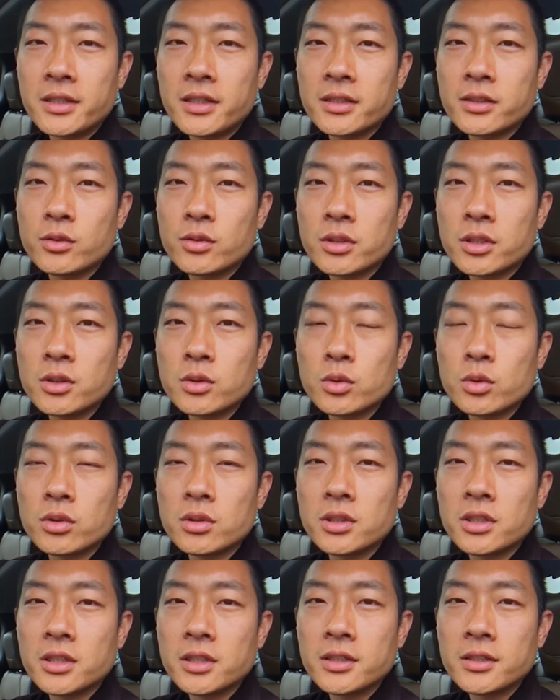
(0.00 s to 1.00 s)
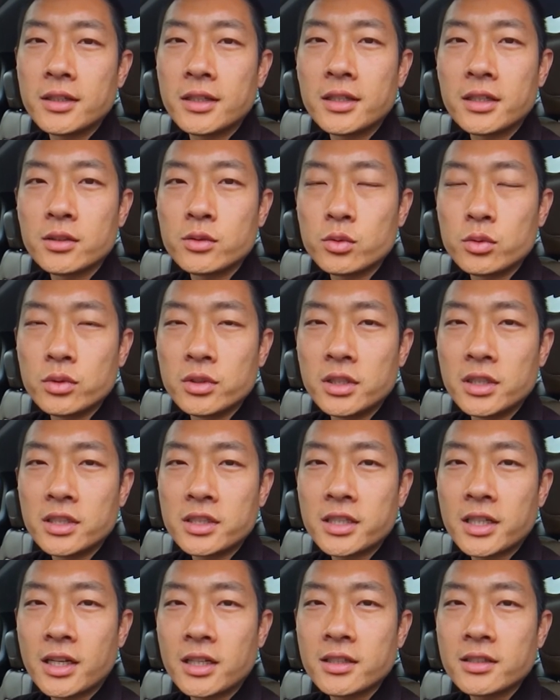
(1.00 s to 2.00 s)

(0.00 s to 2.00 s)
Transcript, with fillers: 有更多的娱乐上，